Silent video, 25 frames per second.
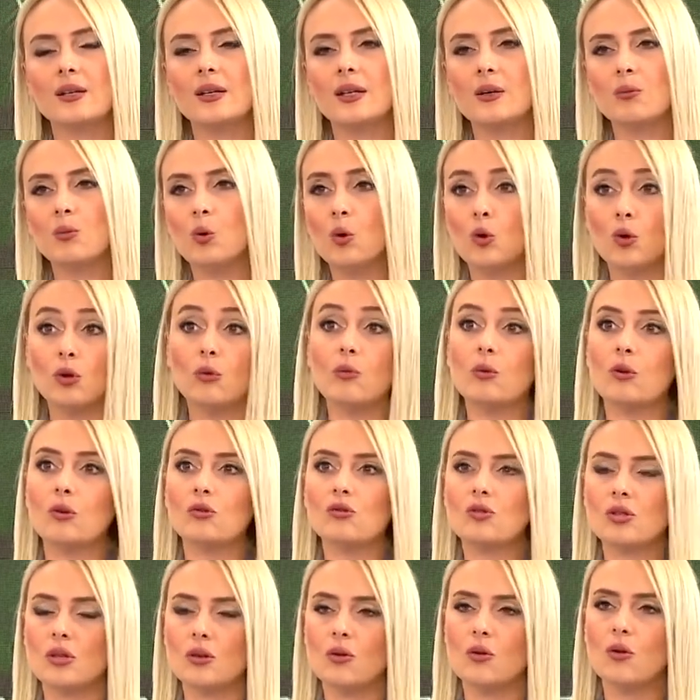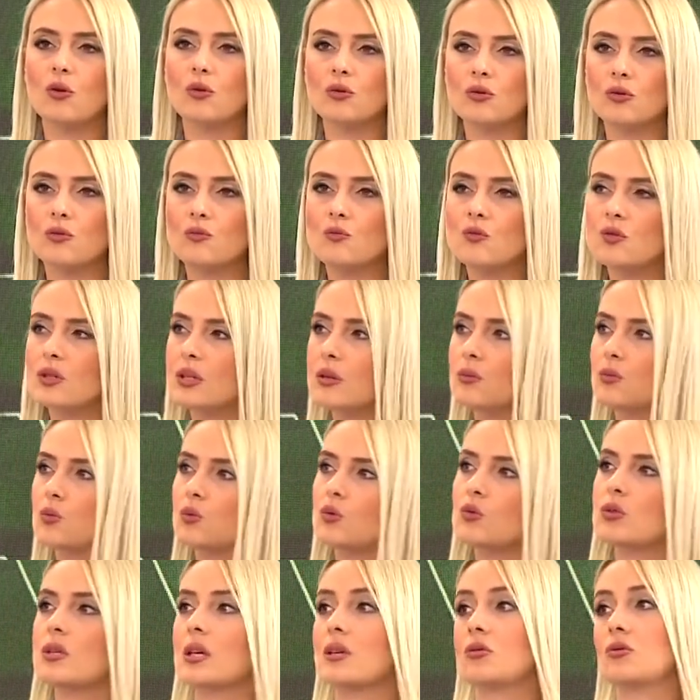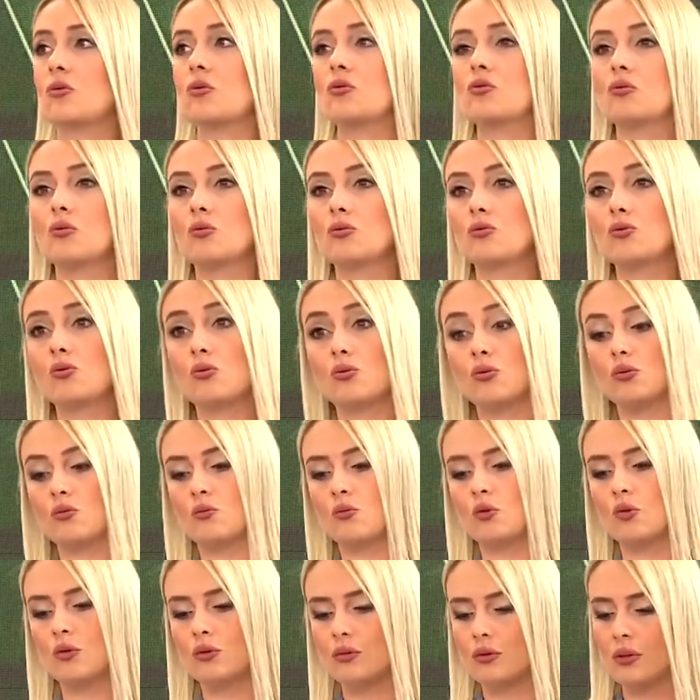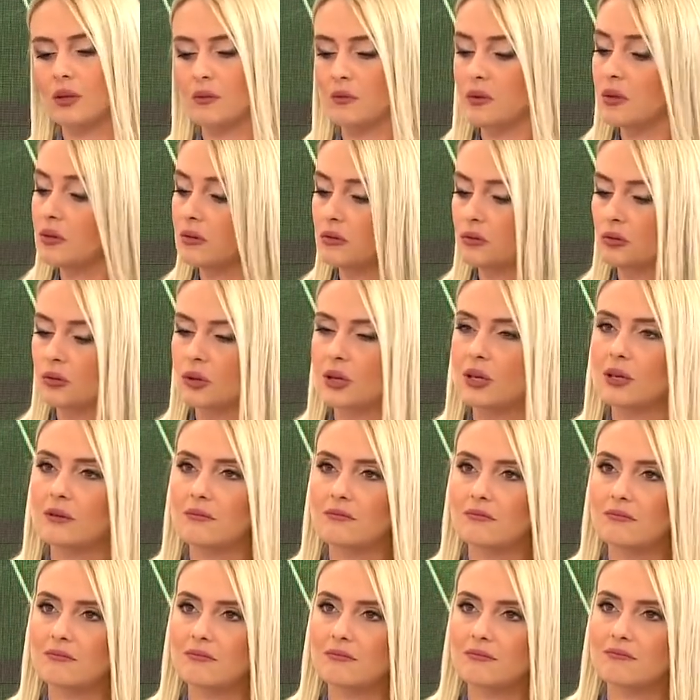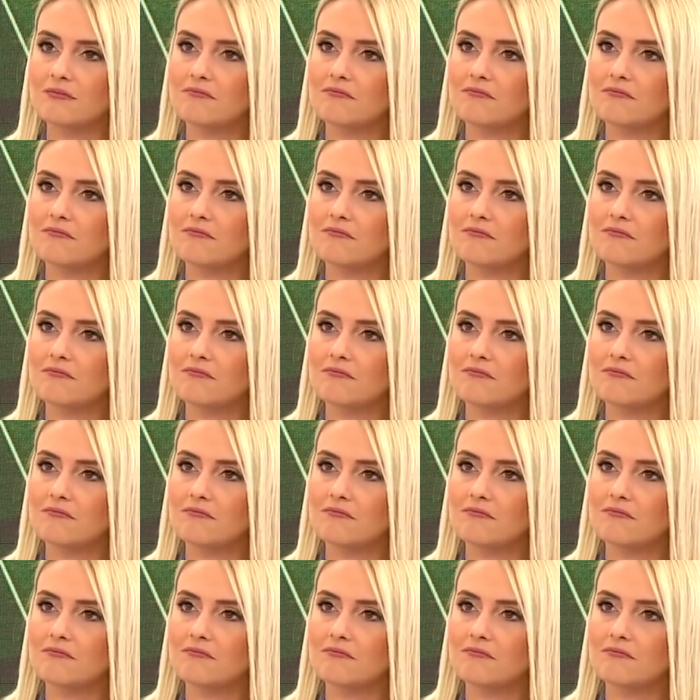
e, boylu boyunca gördüğümüzde bu sezon oluşur mu? Tabii o da